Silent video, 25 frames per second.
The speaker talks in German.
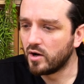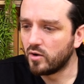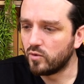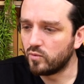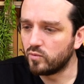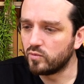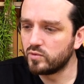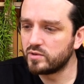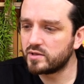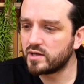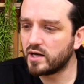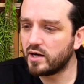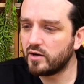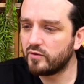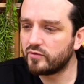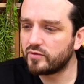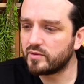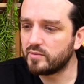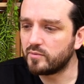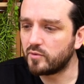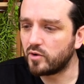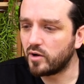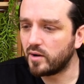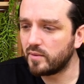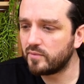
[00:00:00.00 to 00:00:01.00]
und auf
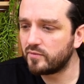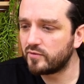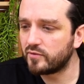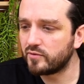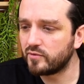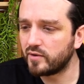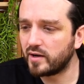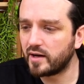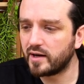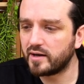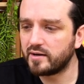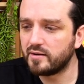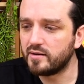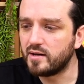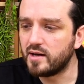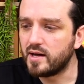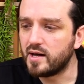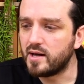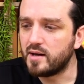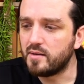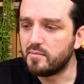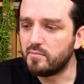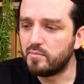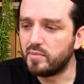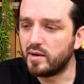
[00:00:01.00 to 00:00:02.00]
dem Kopf so einen
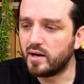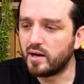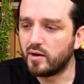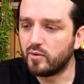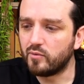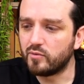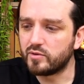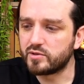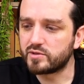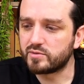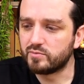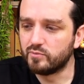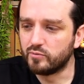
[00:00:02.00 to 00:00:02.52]
blaues